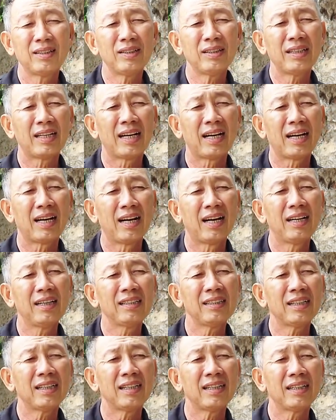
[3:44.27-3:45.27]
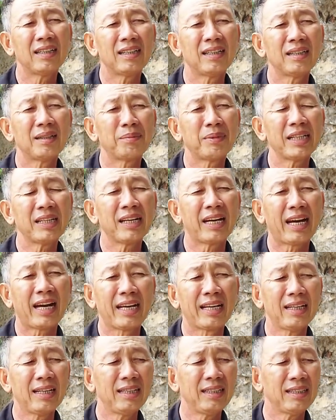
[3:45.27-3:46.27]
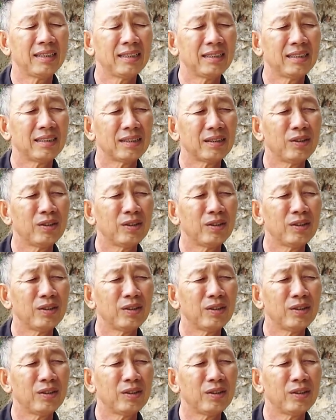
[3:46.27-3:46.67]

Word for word: nó nói là ở à, mấy ngày á